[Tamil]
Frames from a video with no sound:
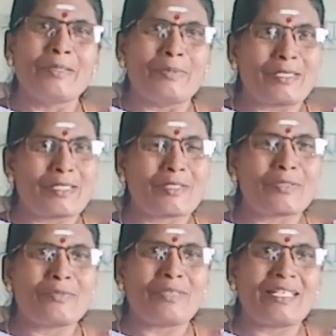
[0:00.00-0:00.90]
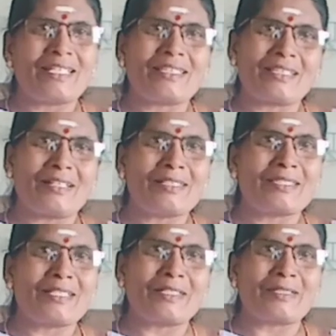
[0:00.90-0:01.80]
ஒரு சுவையாக
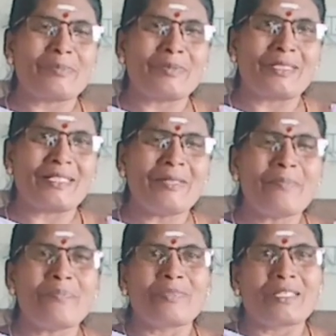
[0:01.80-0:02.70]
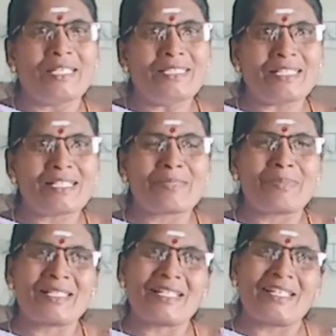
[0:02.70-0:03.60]
தாளித்து எடுக்க போகிறோங்க இந்த
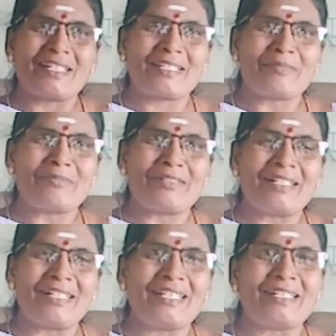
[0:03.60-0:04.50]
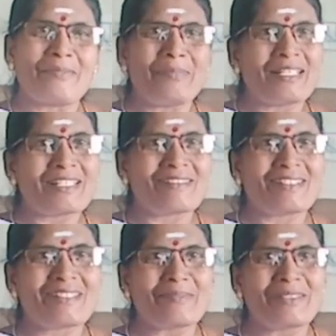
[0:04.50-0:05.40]
ரெசிபி செய்யறதுக்கு முன்னாடி நம்ம ஈஸ்வரி
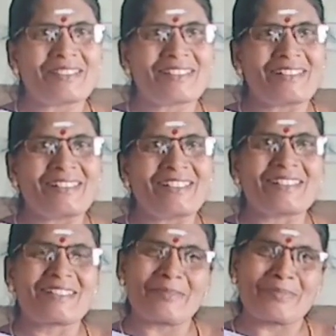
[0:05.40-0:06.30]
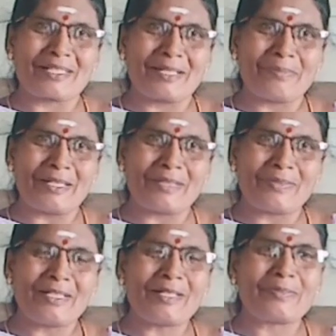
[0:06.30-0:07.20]
சமையல் சேனலை சப்ஸ்கிரைப்
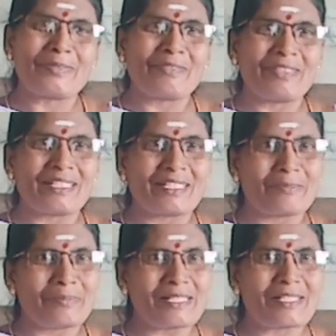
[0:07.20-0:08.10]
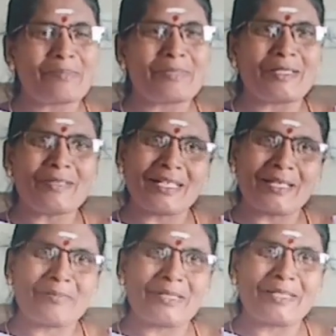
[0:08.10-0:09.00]
பண்ணிக்கோங்க கூடவே இருக்கிற பெல் சிம்பிளையும்
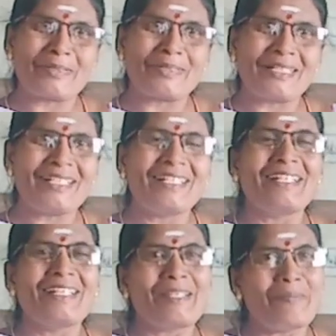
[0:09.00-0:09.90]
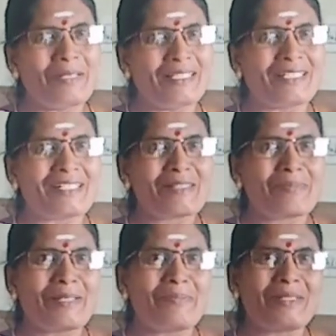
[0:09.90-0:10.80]
கிளிக் பண்ணிக்கோங்க இப்போ இந்த
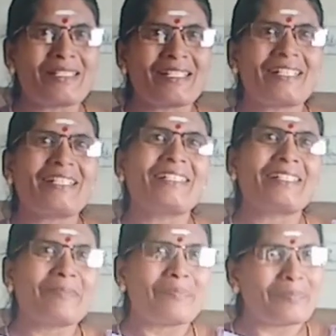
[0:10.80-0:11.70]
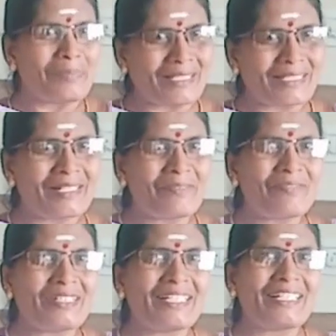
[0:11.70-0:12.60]
ரெசிபி எப்படி செய்யலான்ட்டு பார்க்கலாம்
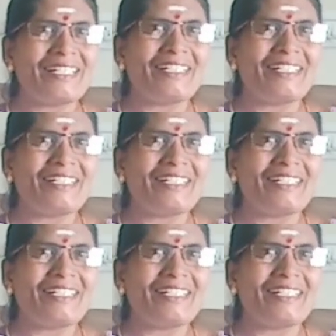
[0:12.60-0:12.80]
வாங்க